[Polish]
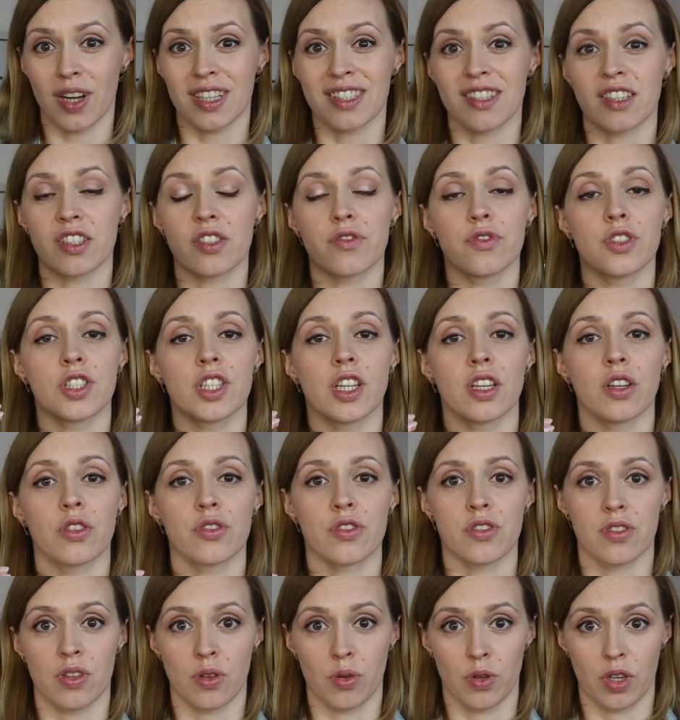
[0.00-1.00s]
a zazwyczaj
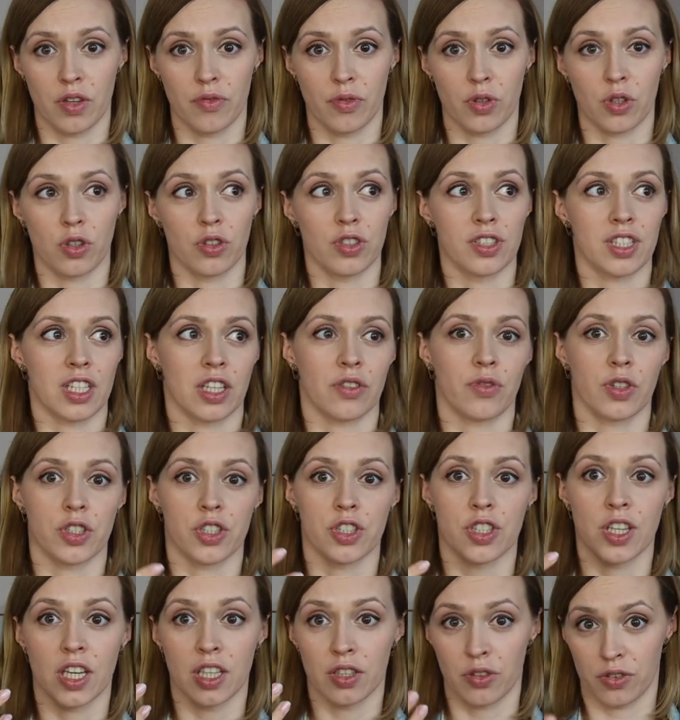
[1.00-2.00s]
oscyluje w okolicach
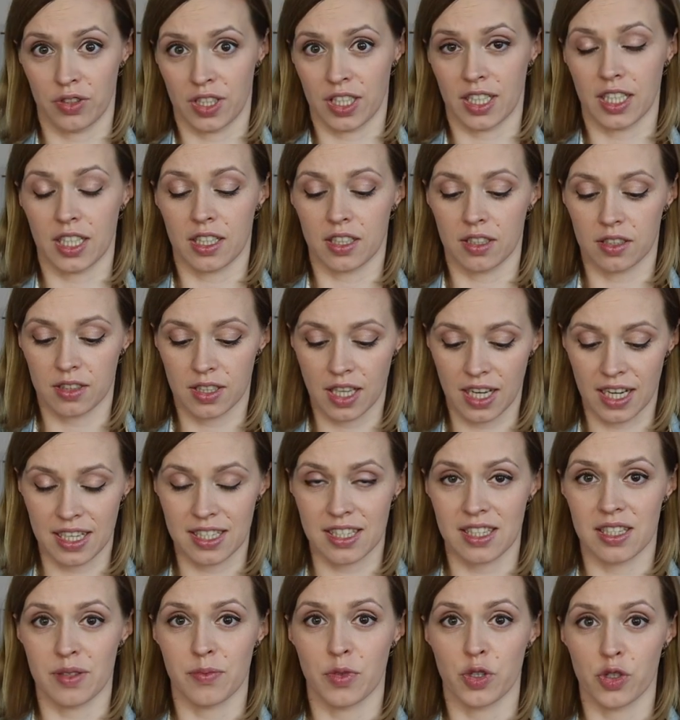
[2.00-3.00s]
właśnie, no tak jak
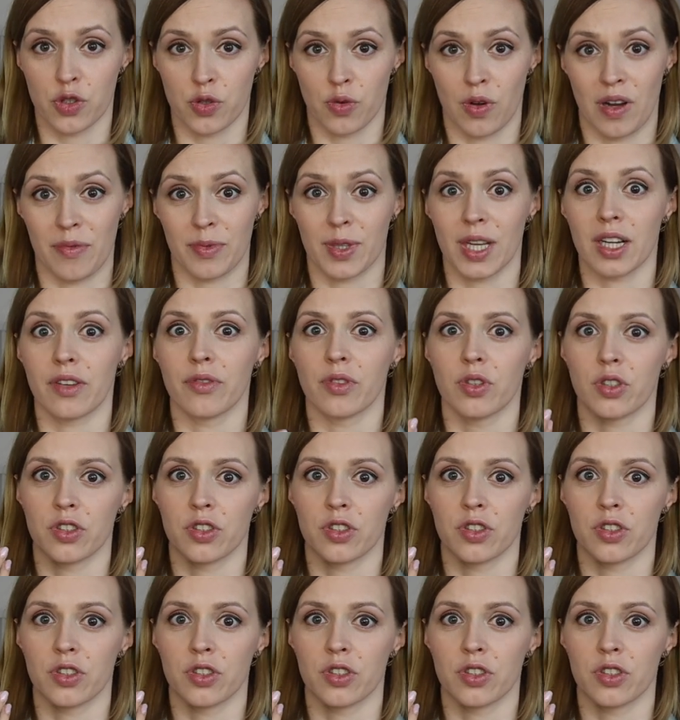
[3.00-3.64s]
teraz zmierzyłam, tak?